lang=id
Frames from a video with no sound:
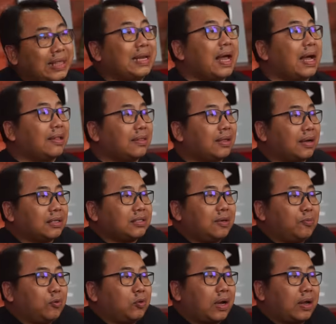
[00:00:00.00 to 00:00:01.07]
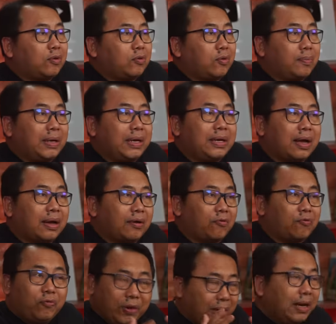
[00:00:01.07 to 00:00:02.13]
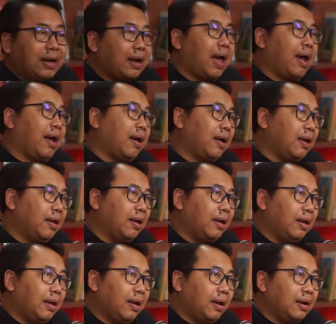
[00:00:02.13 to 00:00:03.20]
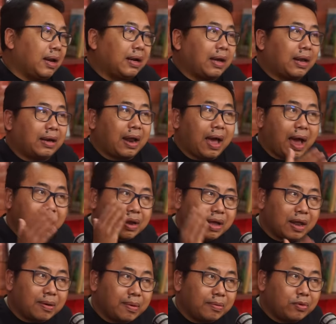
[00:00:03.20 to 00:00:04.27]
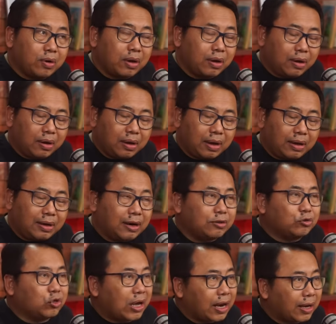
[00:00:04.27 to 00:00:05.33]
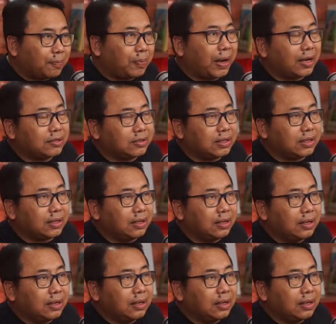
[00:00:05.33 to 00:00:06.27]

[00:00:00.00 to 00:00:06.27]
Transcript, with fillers: tindakan tegas dibutuhkan untuk menindak fitnah. Dan karena Ade Armando adalah caleg PSI,